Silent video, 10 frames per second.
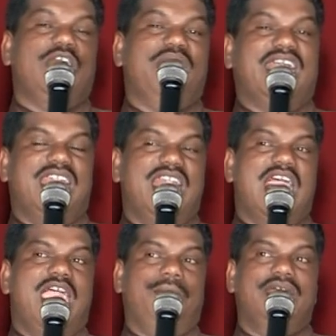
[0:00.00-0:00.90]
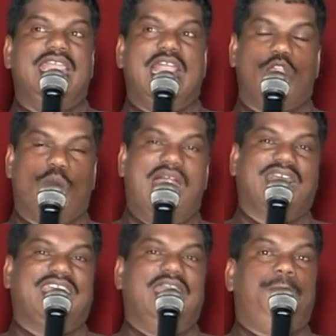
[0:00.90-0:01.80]
எவைகள் எல்லாம் எங்களுடைய
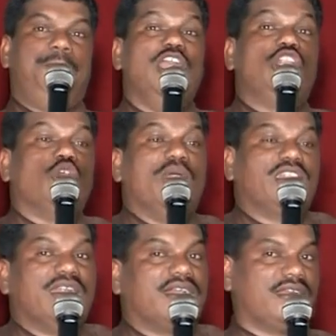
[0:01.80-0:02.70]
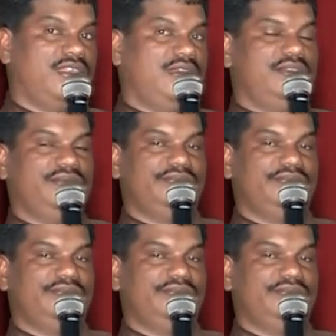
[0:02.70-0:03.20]
வாழ்க்கையை பிடித்து வைத்திருக்கிறது